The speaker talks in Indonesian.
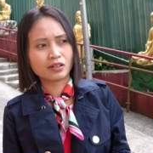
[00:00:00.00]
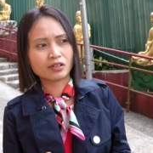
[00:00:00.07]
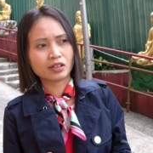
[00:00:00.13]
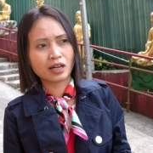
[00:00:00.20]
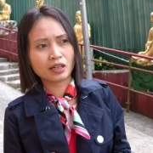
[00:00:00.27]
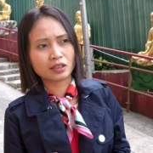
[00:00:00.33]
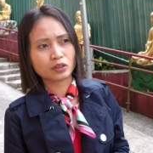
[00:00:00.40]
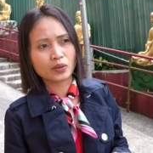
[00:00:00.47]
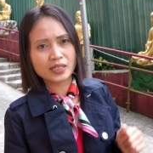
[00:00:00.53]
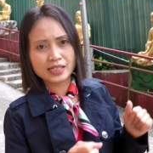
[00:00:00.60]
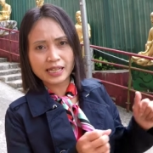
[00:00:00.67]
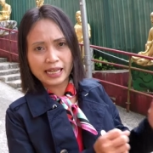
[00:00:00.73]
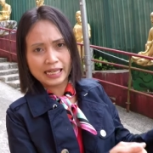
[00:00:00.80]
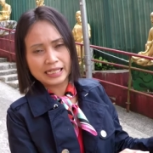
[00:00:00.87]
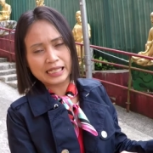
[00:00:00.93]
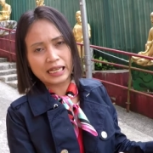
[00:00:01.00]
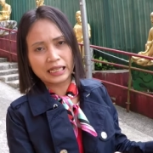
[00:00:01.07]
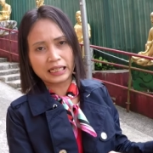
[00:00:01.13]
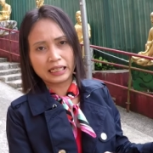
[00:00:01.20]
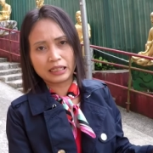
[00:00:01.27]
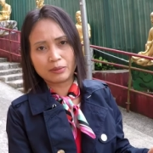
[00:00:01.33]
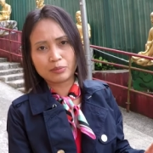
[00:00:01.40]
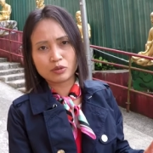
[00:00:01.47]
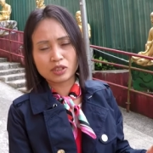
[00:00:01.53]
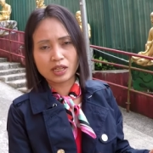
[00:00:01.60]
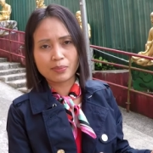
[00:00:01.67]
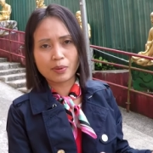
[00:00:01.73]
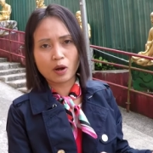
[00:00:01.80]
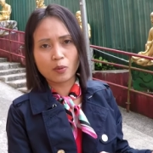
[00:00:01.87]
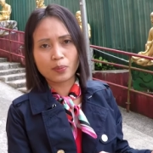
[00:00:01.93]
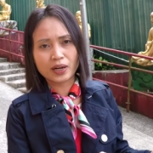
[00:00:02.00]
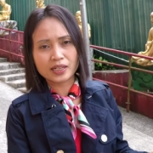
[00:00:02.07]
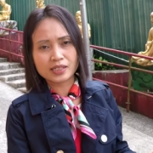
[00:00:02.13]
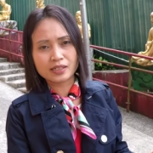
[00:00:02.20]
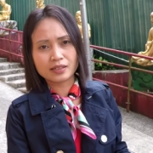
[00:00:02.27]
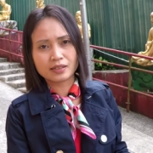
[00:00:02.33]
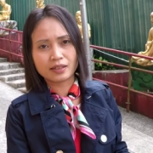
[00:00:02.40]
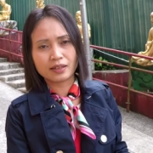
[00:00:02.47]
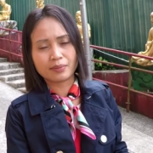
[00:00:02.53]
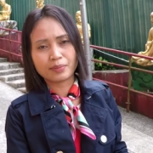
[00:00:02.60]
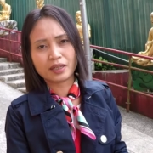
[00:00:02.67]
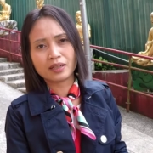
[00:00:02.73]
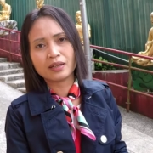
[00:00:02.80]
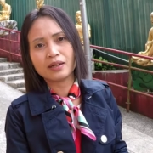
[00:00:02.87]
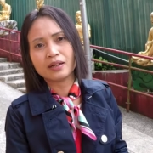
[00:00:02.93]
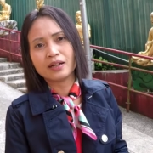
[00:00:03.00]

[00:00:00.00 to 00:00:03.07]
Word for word: orang tua saya sakit ibu saya mau operasi saya mah